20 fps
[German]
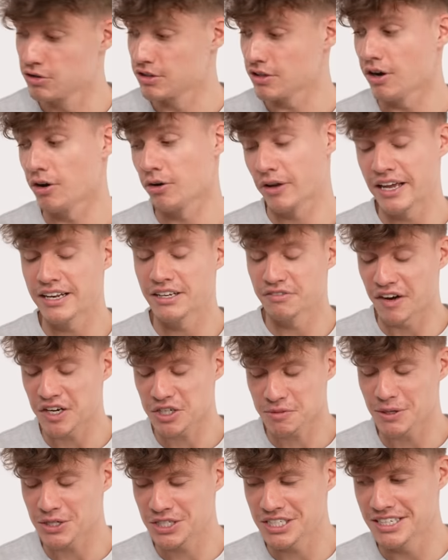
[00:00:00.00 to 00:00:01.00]
und okay, die
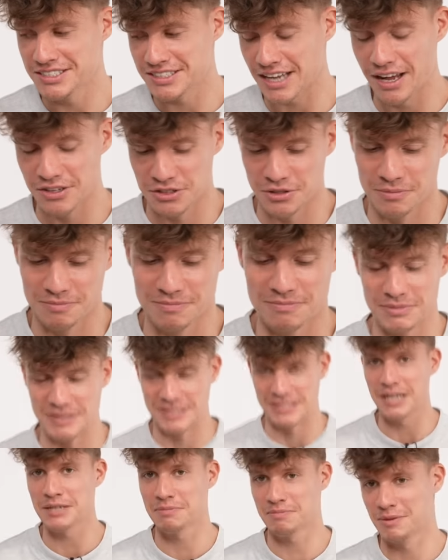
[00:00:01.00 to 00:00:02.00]
Waschmaschine ist, also
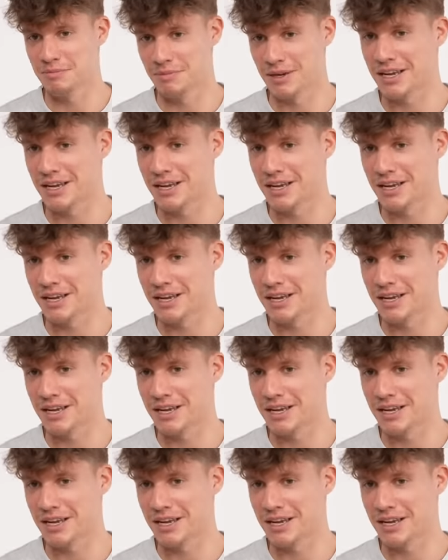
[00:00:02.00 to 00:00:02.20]
bisher, ich bin